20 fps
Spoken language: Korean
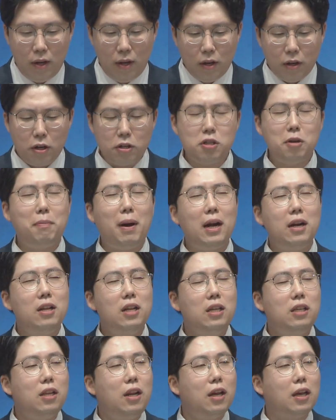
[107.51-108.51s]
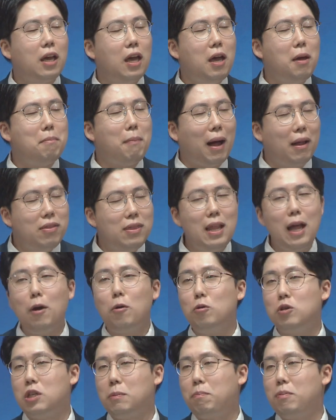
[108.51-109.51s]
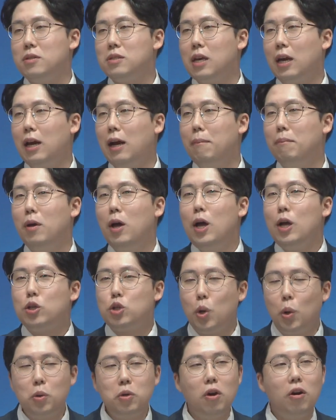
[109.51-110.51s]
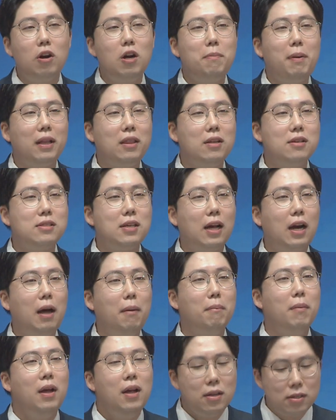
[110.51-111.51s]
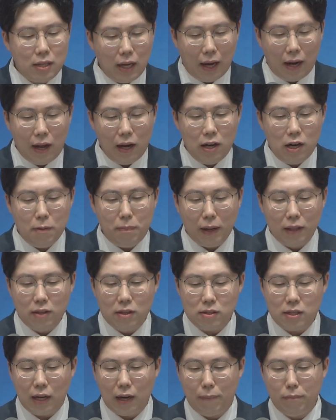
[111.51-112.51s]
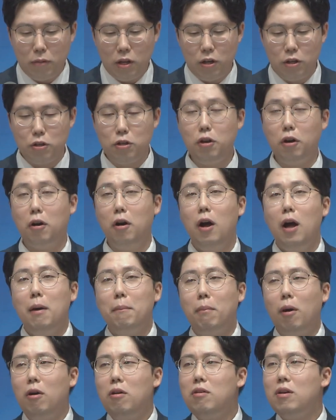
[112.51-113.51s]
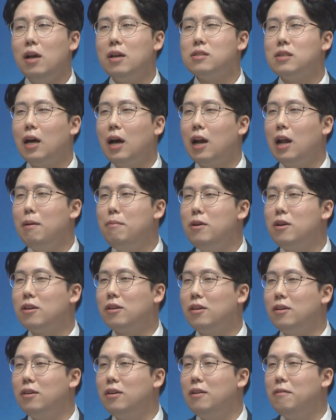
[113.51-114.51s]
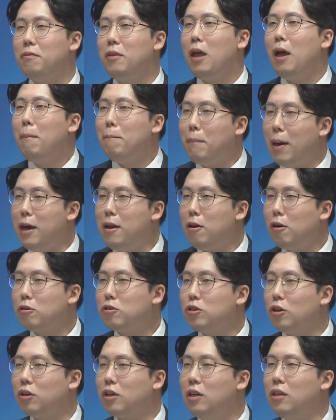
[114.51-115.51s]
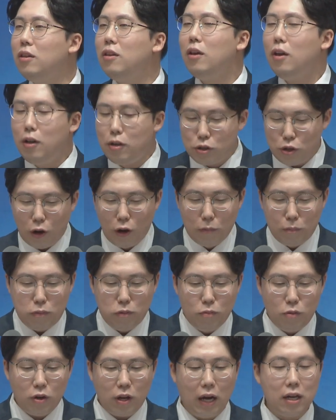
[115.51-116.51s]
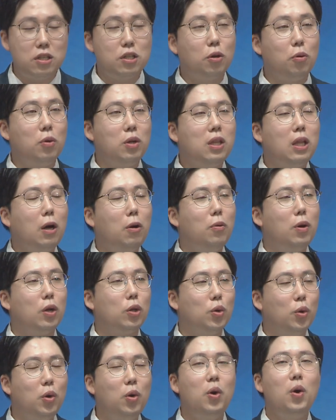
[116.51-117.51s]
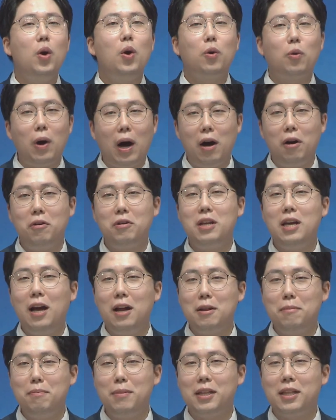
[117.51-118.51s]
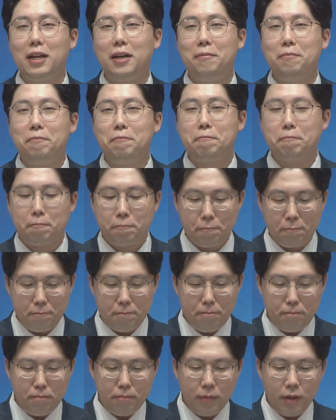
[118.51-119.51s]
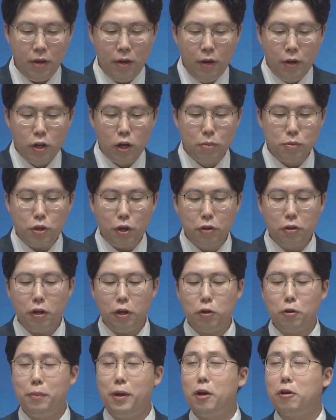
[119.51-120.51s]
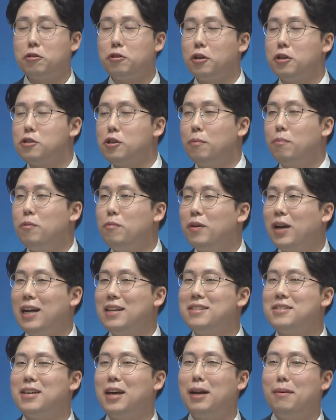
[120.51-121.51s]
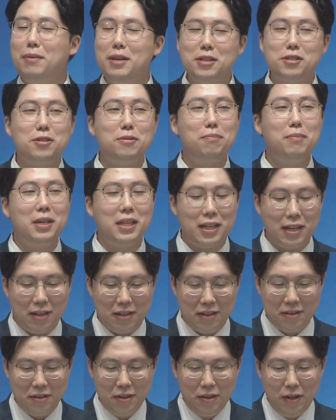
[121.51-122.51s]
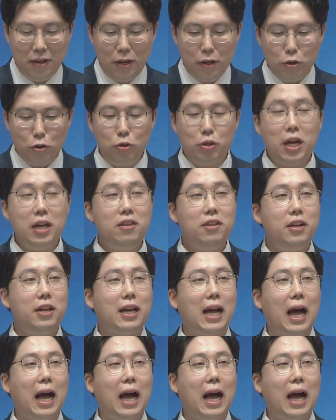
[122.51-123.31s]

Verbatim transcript: 그래서 많은 이들에게 만나고 싶은 사람, 존경을 받는 사람, 사랑을 받는 사람들은요 뭔가 사람을 끄는 매력적인 성품을 가지고 있다고 해도 과언이 아닙니다. 여러분, 성경에도 매력적인 성품을 가진 사람이 있습니다. 유대인들이